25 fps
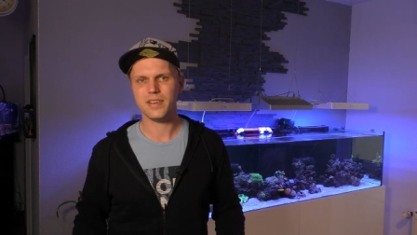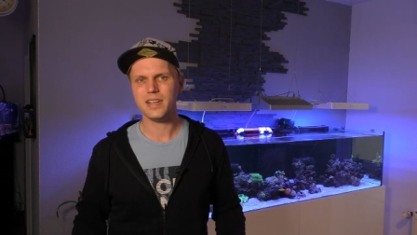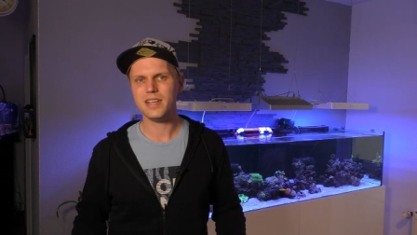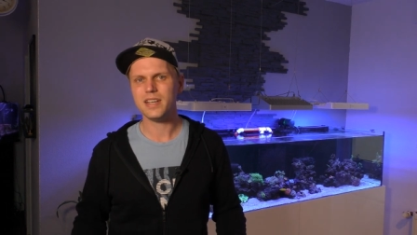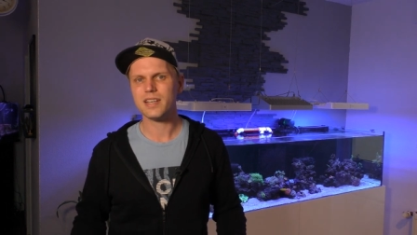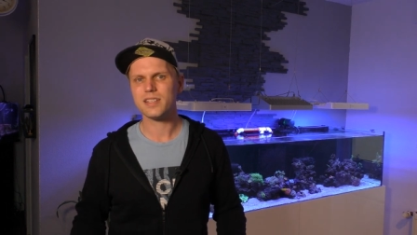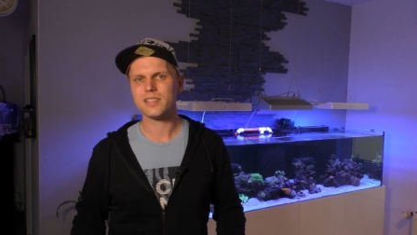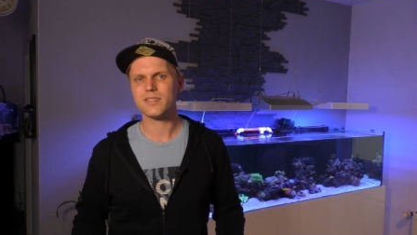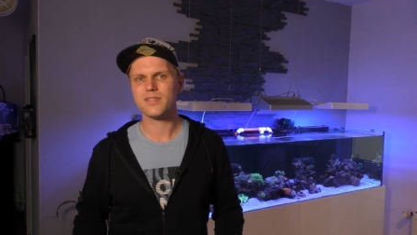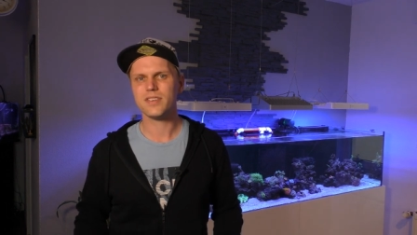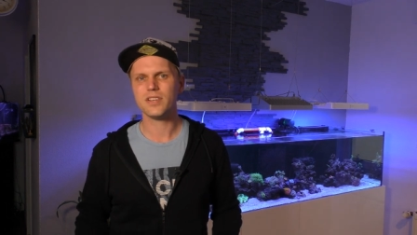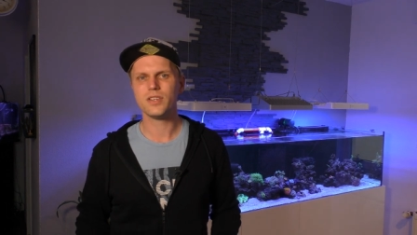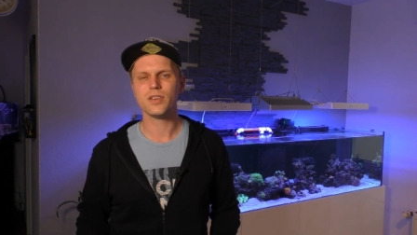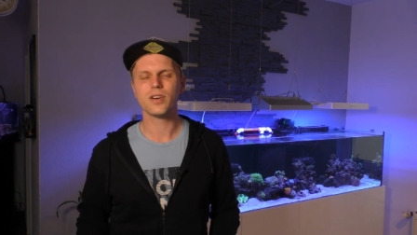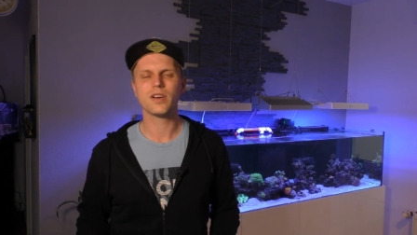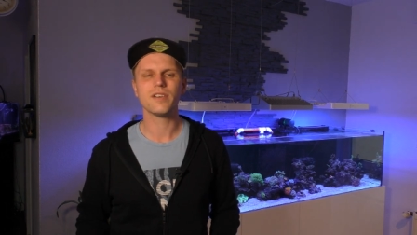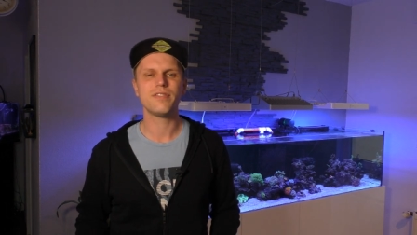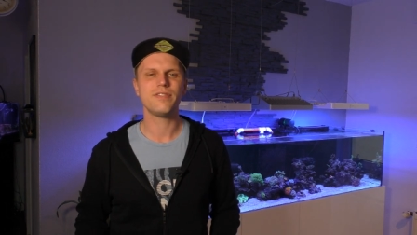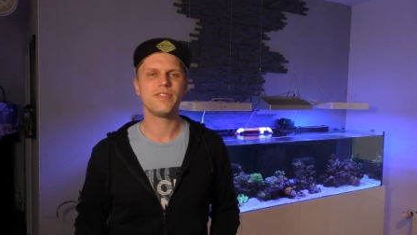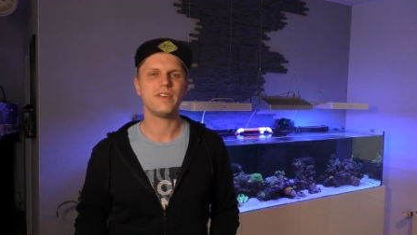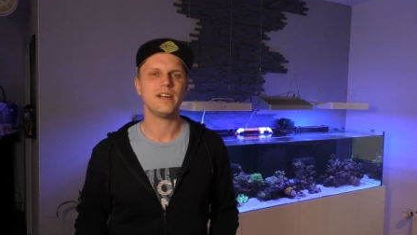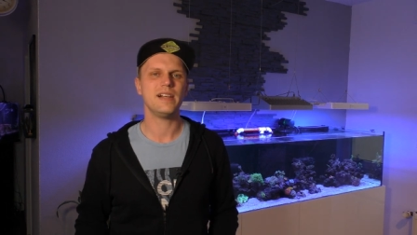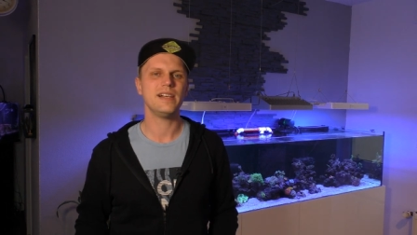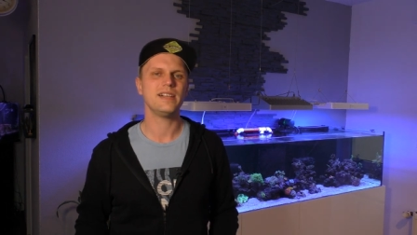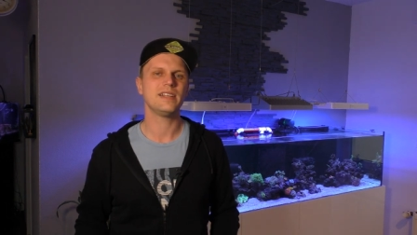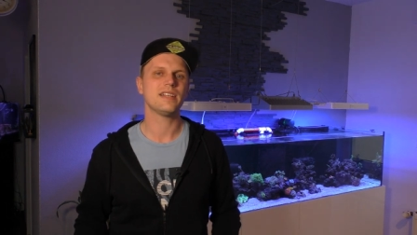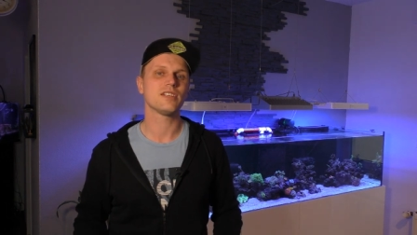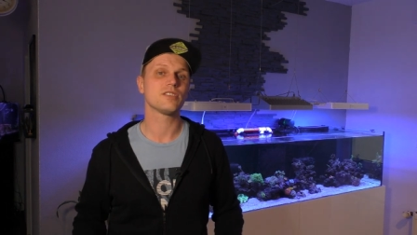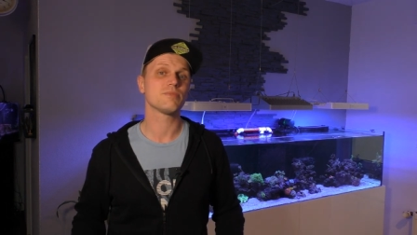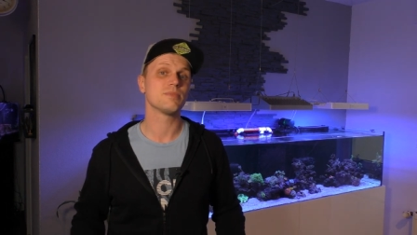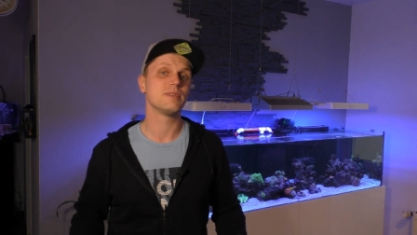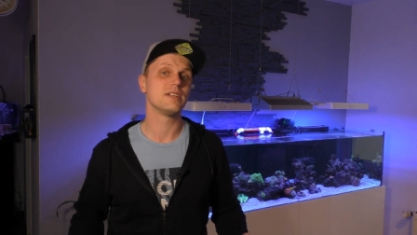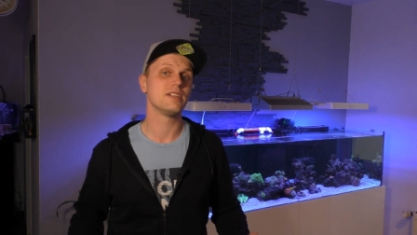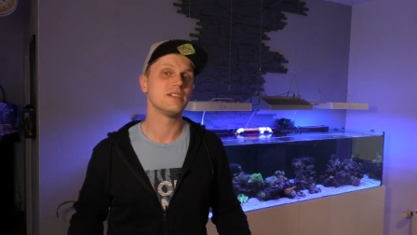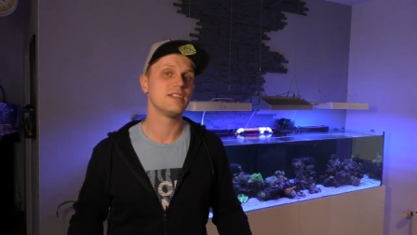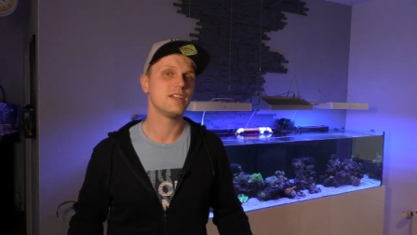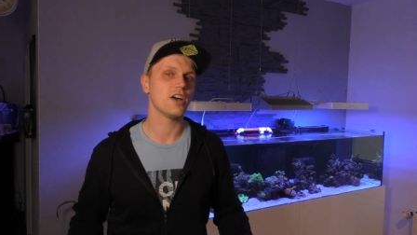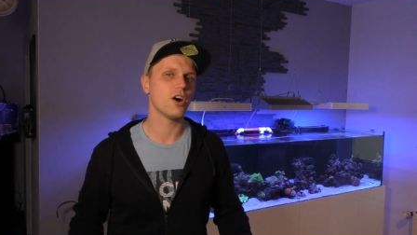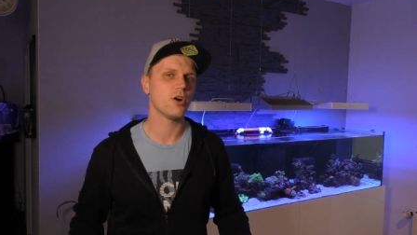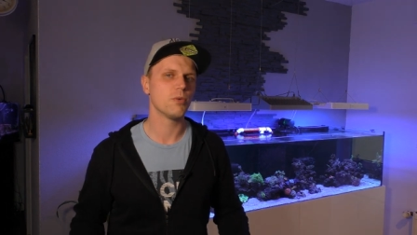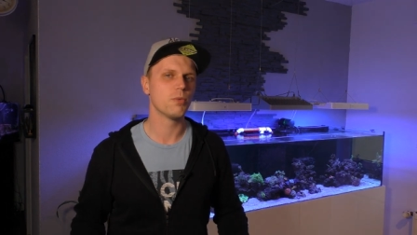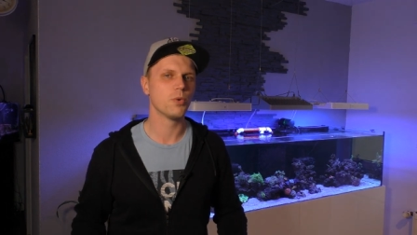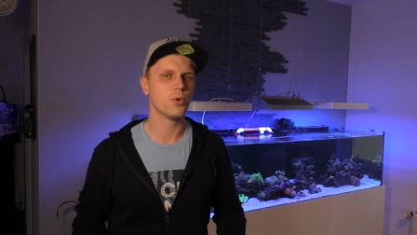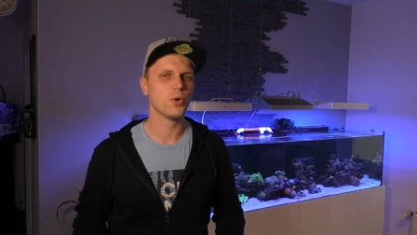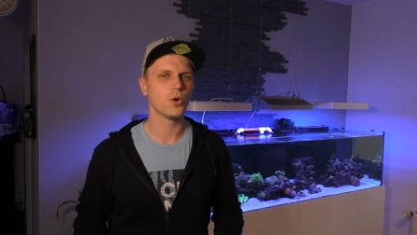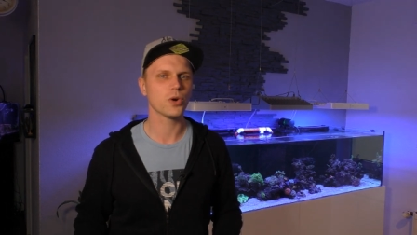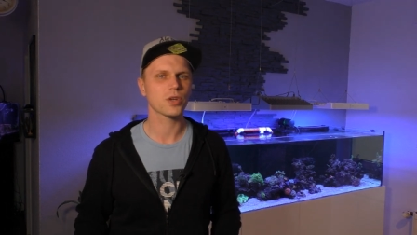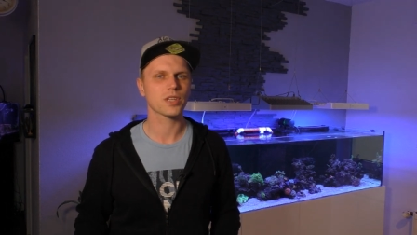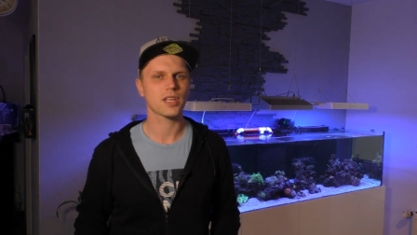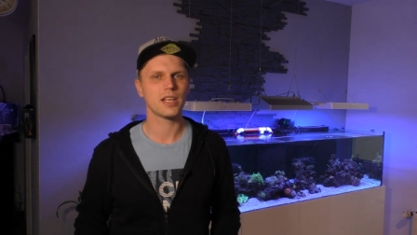wenn dir das Video gefällt, dass du mir einen
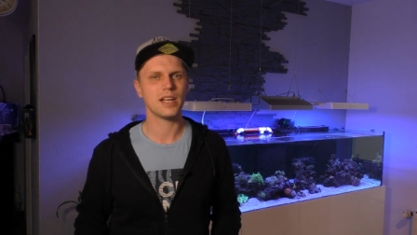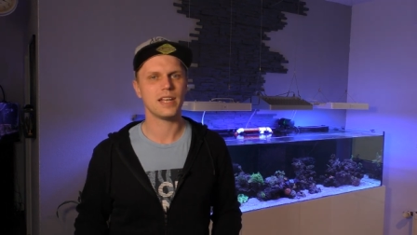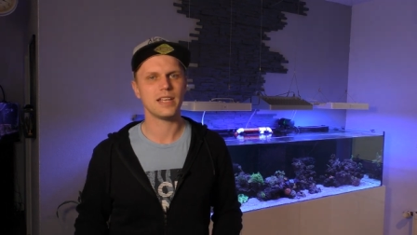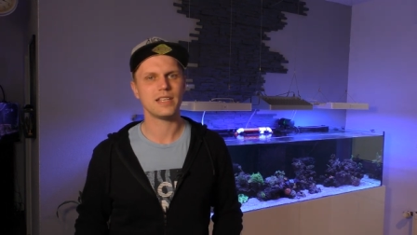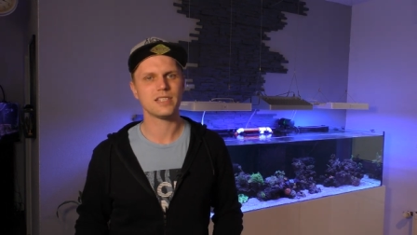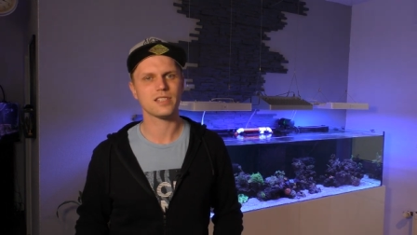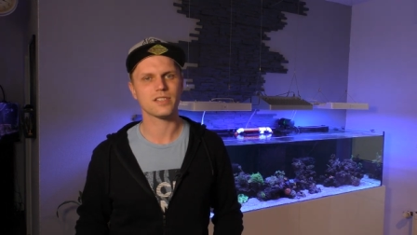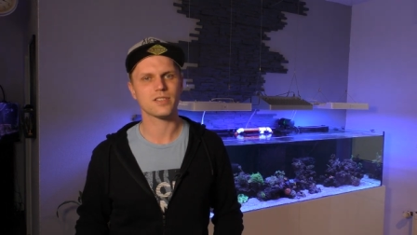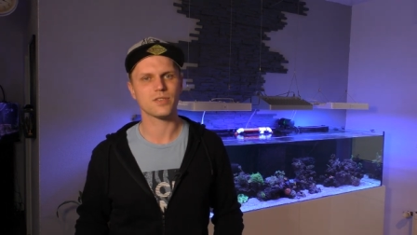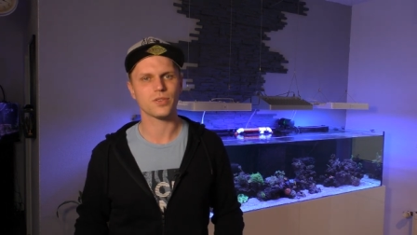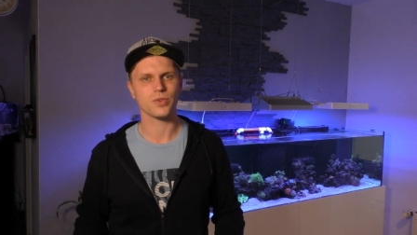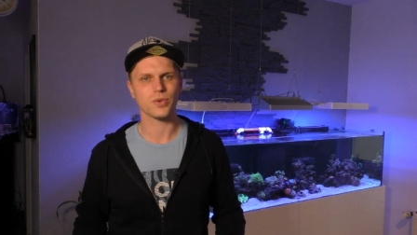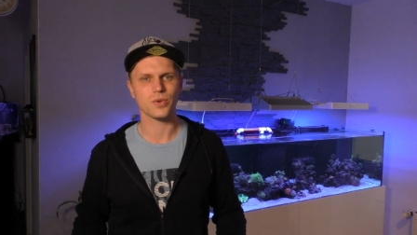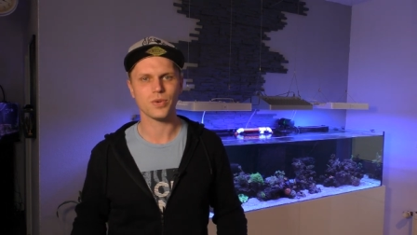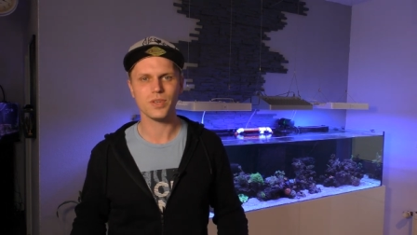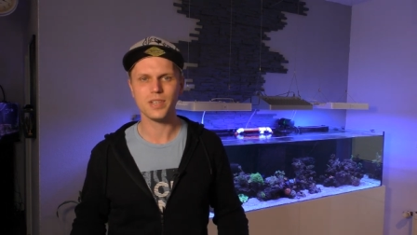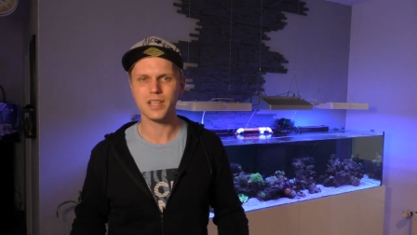Daumen hoch da lässt